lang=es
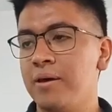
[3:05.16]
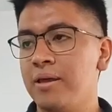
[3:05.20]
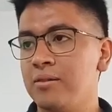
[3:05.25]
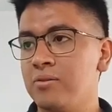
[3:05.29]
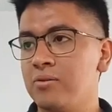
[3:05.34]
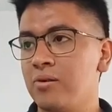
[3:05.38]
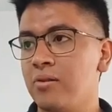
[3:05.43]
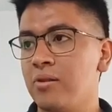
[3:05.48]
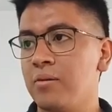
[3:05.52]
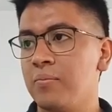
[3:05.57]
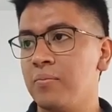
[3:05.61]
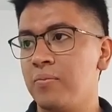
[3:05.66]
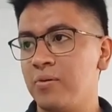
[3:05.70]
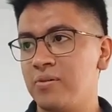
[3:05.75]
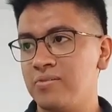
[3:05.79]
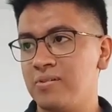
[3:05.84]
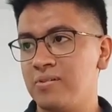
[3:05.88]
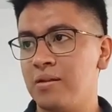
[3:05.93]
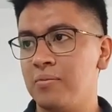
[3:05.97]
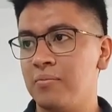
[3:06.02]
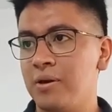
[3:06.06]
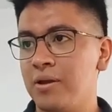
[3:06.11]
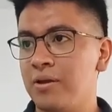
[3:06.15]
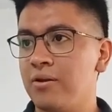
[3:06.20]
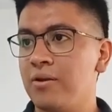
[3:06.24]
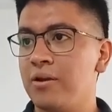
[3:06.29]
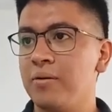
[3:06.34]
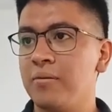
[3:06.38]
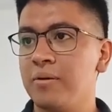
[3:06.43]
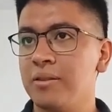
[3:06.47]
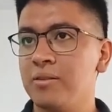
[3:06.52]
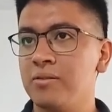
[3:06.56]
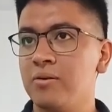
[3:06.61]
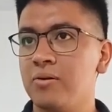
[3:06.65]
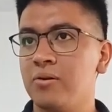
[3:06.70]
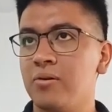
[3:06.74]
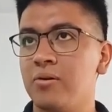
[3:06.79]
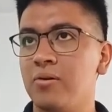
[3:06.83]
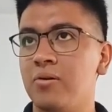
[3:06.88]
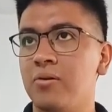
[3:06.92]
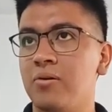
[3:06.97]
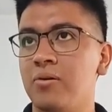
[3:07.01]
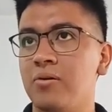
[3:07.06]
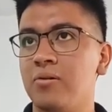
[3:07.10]
evento de, o sea, el mayor
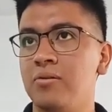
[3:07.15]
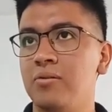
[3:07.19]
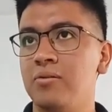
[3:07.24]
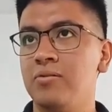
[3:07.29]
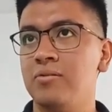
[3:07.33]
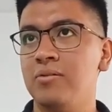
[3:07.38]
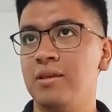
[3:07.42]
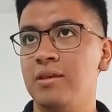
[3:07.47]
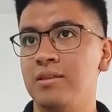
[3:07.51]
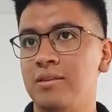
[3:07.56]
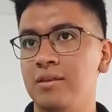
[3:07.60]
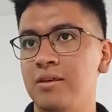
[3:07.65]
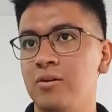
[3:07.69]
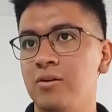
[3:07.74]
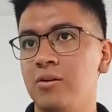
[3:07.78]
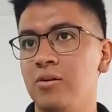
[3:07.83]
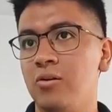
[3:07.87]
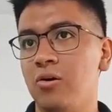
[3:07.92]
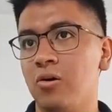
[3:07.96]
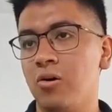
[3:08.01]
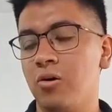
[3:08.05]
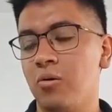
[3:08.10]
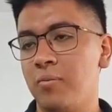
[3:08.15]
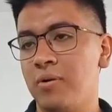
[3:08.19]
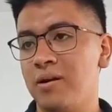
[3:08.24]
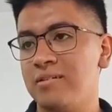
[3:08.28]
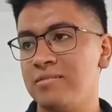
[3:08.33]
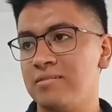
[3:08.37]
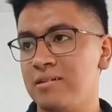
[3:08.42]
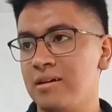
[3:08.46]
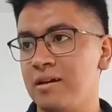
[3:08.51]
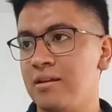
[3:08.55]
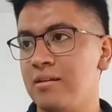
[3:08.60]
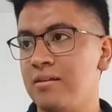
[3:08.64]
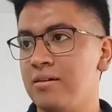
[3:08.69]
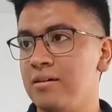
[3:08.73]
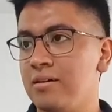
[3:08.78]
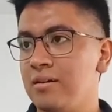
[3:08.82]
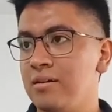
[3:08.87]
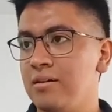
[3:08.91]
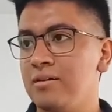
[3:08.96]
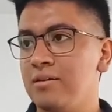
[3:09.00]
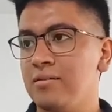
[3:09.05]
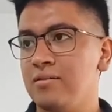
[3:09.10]
evento de tiro en lo comercial.
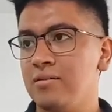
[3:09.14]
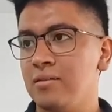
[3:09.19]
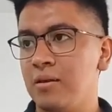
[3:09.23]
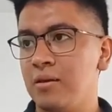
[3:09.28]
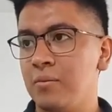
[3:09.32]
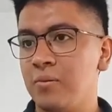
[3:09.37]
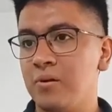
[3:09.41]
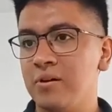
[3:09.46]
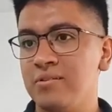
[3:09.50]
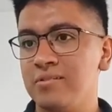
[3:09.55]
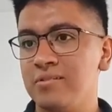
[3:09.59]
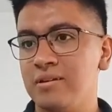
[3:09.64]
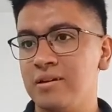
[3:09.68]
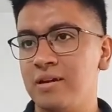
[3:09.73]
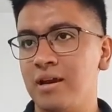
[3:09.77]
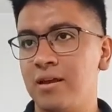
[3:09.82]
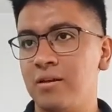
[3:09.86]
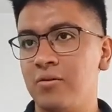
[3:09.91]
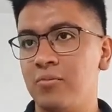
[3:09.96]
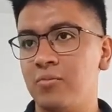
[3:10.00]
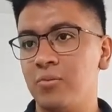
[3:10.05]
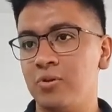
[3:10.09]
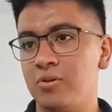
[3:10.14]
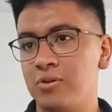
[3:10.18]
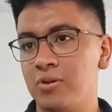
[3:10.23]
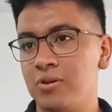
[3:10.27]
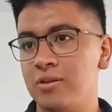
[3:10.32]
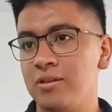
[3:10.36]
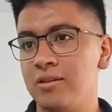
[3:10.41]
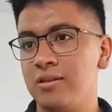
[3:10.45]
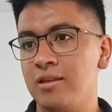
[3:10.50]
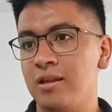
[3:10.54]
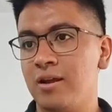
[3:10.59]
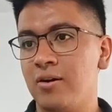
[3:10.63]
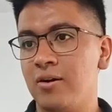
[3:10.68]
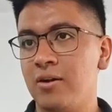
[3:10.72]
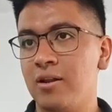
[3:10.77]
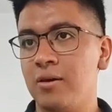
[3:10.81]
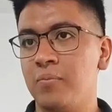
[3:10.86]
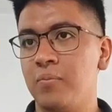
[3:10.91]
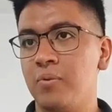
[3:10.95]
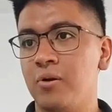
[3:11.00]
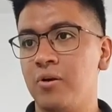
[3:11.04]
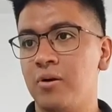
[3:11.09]
Después sí hay un montón de
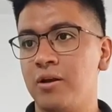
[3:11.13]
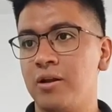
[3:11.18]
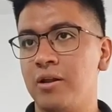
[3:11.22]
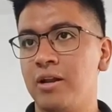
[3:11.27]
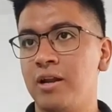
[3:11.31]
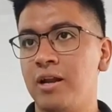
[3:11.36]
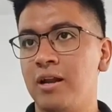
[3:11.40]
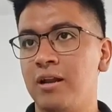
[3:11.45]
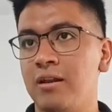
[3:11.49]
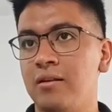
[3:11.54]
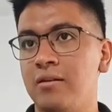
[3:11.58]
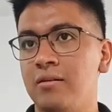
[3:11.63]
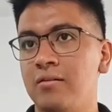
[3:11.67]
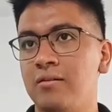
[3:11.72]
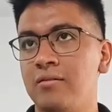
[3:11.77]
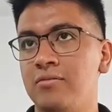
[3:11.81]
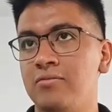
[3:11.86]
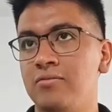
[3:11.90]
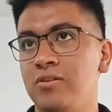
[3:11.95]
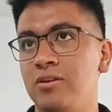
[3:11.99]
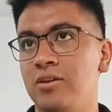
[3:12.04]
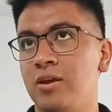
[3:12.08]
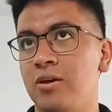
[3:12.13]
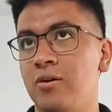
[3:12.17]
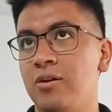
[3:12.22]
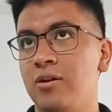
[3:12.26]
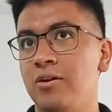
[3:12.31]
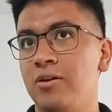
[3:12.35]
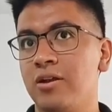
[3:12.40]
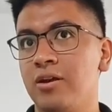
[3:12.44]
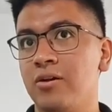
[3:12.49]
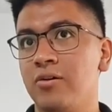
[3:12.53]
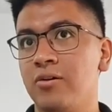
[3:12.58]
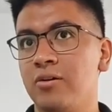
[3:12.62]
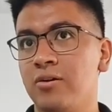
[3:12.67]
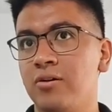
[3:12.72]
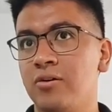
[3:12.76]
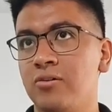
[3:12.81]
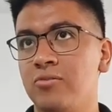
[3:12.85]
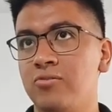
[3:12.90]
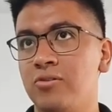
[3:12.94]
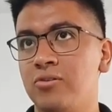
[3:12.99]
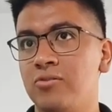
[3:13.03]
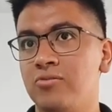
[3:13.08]
tiradores, por lo general se llegó el récord,
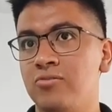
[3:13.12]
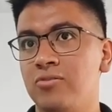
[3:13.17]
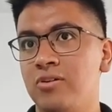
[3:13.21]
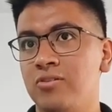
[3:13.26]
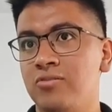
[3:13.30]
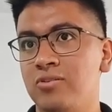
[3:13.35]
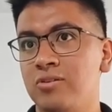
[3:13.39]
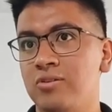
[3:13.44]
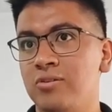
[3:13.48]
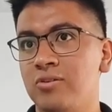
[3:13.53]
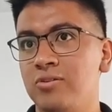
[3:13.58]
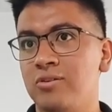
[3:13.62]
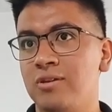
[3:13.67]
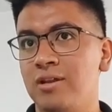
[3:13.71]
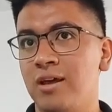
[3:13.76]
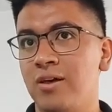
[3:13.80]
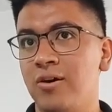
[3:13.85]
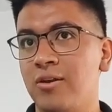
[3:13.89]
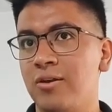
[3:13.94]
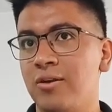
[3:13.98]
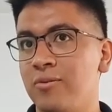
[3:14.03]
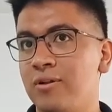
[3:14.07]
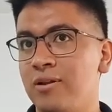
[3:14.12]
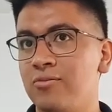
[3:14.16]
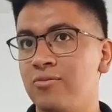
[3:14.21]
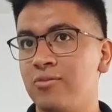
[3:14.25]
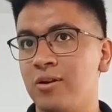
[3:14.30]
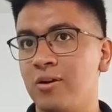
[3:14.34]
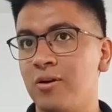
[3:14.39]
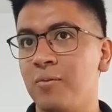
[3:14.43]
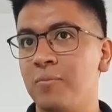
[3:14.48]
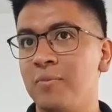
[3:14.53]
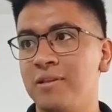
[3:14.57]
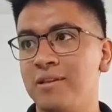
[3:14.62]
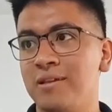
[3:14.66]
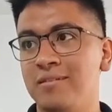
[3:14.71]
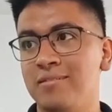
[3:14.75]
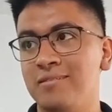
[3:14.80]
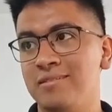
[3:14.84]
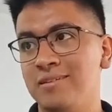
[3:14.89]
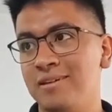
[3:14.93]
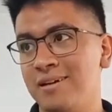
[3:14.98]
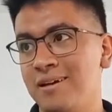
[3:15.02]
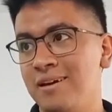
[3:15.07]
creo que son 600 tiradores en una sola
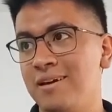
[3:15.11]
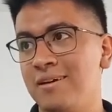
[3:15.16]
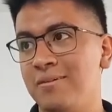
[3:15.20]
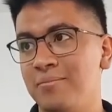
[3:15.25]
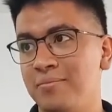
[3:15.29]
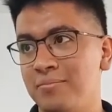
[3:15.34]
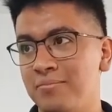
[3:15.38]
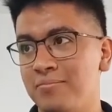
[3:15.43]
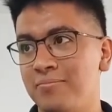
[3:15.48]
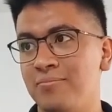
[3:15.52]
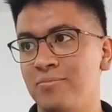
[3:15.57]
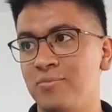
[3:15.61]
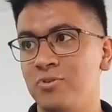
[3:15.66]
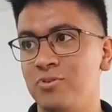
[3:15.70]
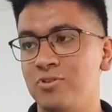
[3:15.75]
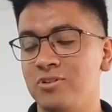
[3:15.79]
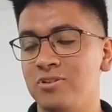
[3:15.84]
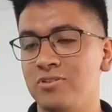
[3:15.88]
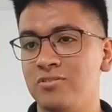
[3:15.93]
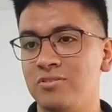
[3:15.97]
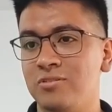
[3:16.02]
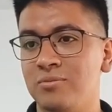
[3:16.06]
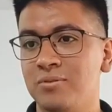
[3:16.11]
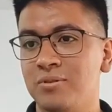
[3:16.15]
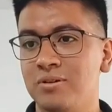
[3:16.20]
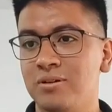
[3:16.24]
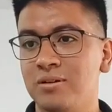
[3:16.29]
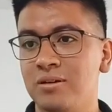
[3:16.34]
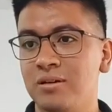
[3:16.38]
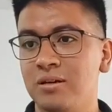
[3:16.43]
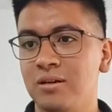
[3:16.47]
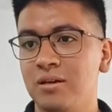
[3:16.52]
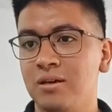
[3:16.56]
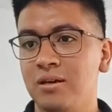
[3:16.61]
competencia, es muchísimo,